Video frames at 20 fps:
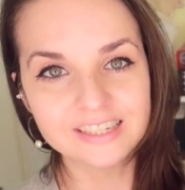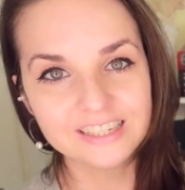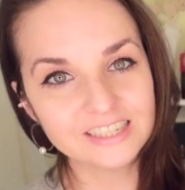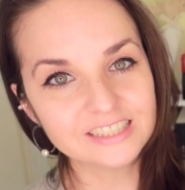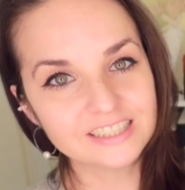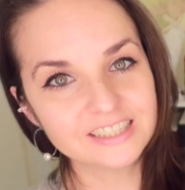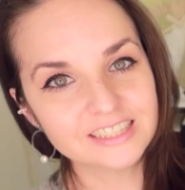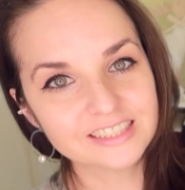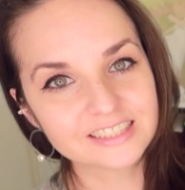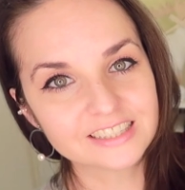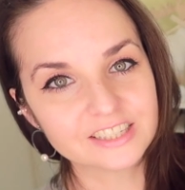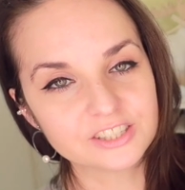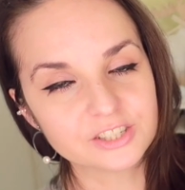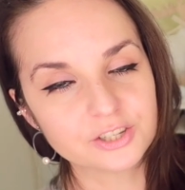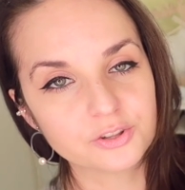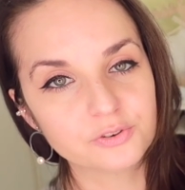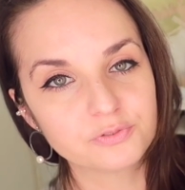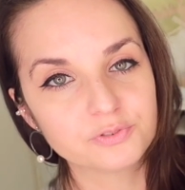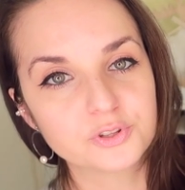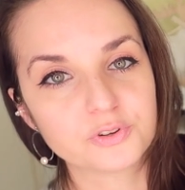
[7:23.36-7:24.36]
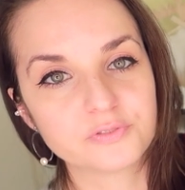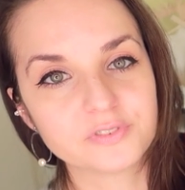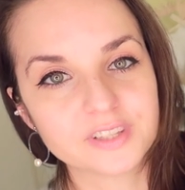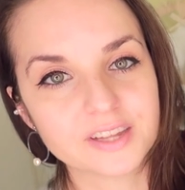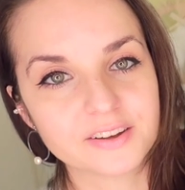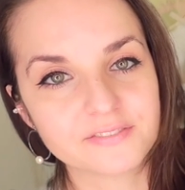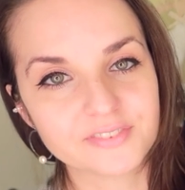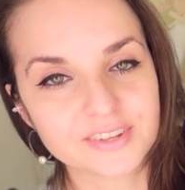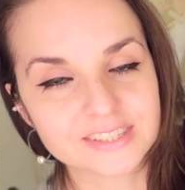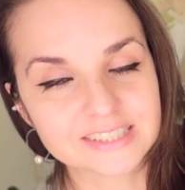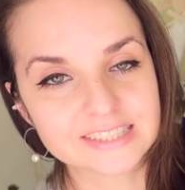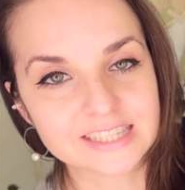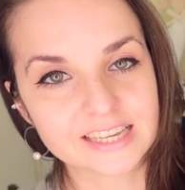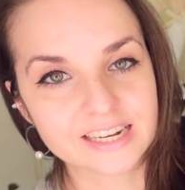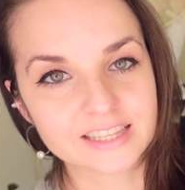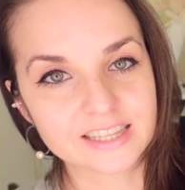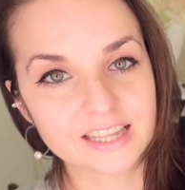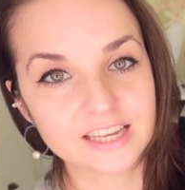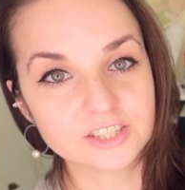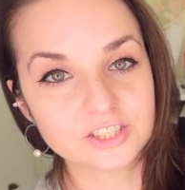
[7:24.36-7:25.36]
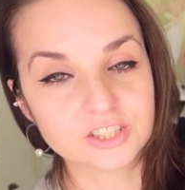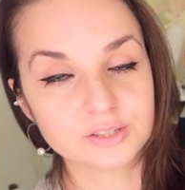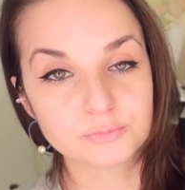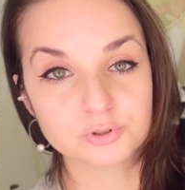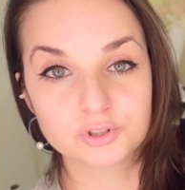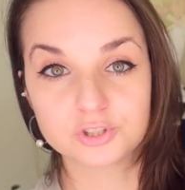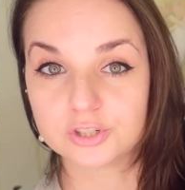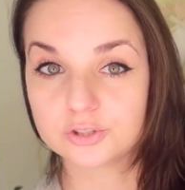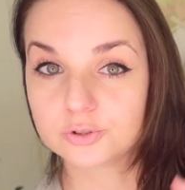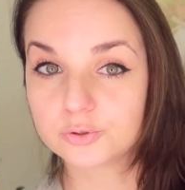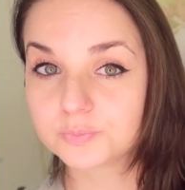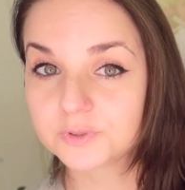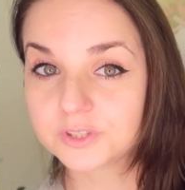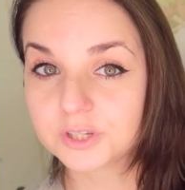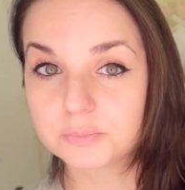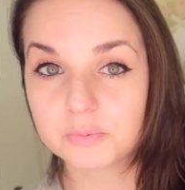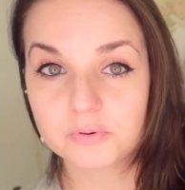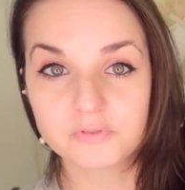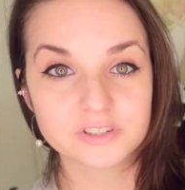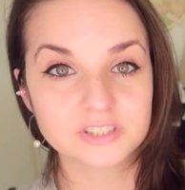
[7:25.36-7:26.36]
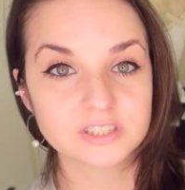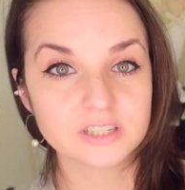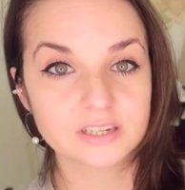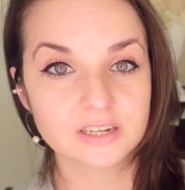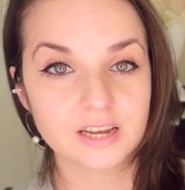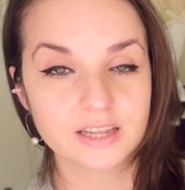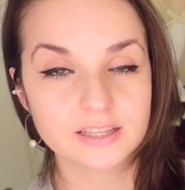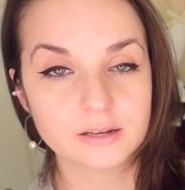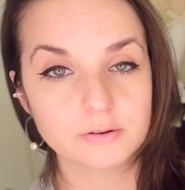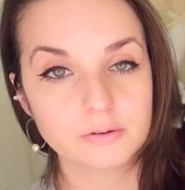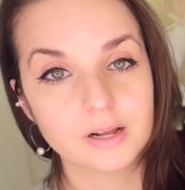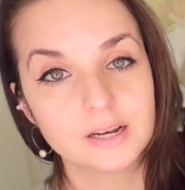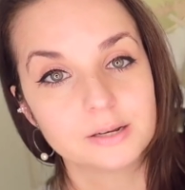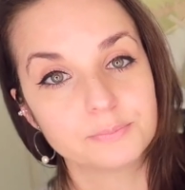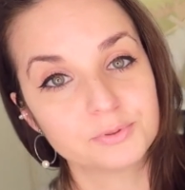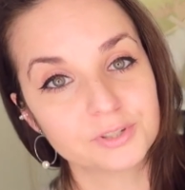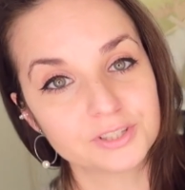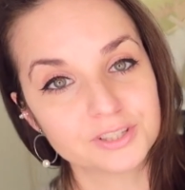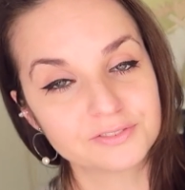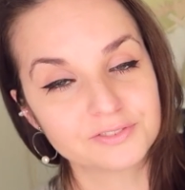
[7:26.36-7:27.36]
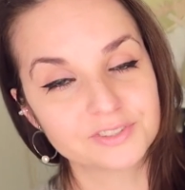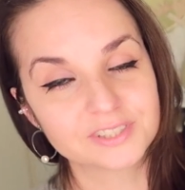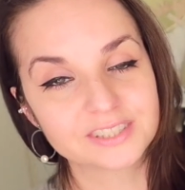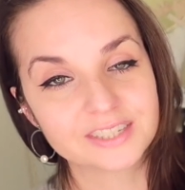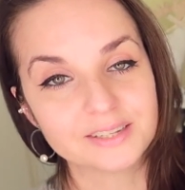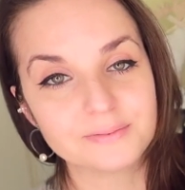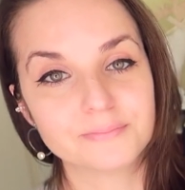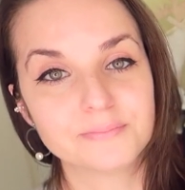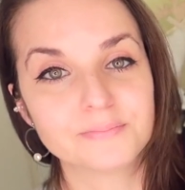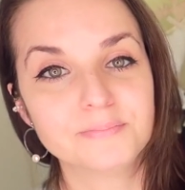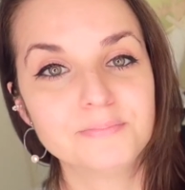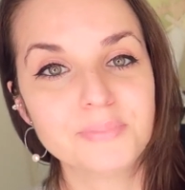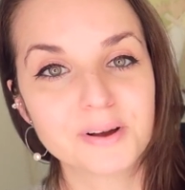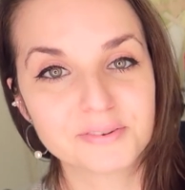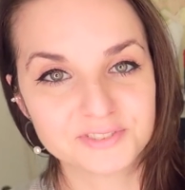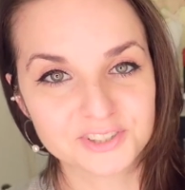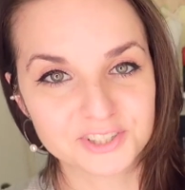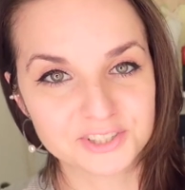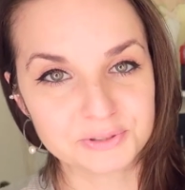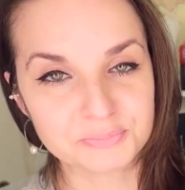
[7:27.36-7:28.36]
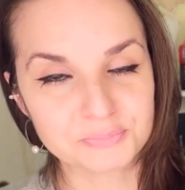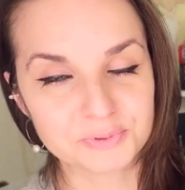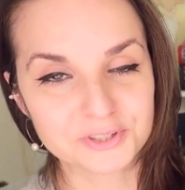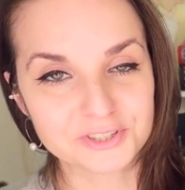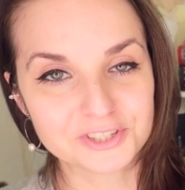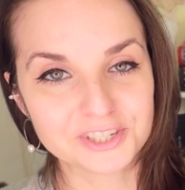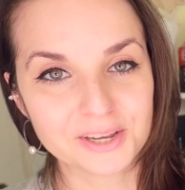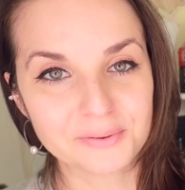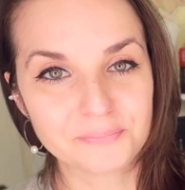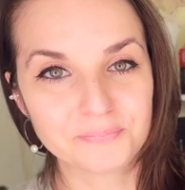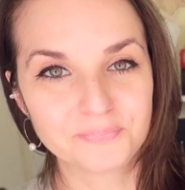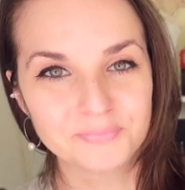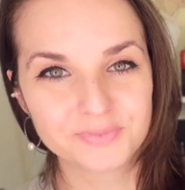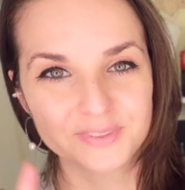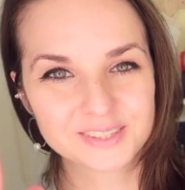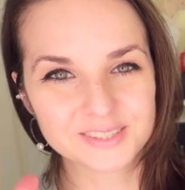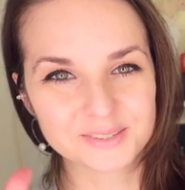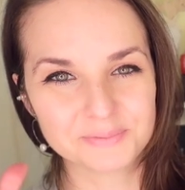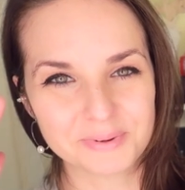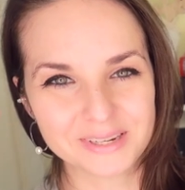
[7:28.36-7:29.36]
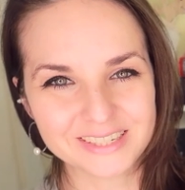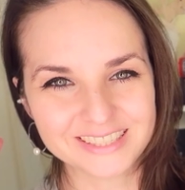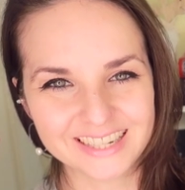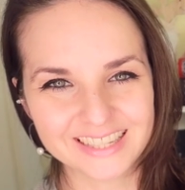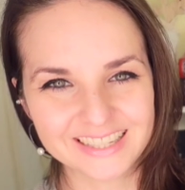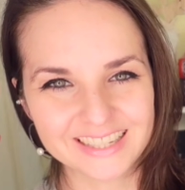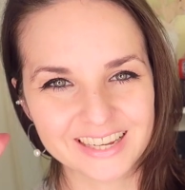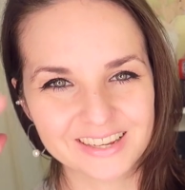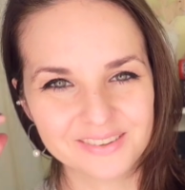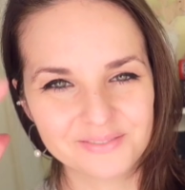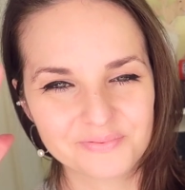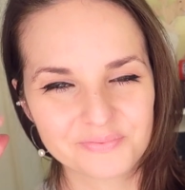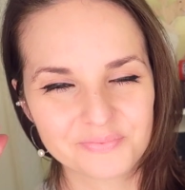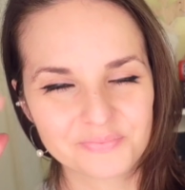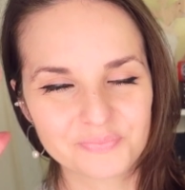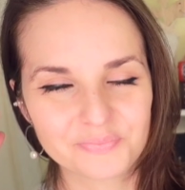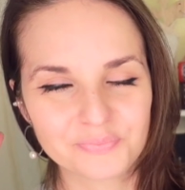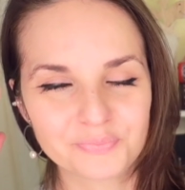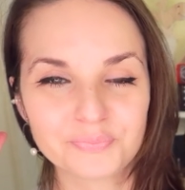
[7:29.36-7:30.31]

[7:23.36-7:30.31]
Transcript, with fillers: Jeśli jesteście nowi, to witam Was serdecznie, możecie subskrybować ten kanał, ale przede wszystkim bawcie się pysznie. Do zobaczenia!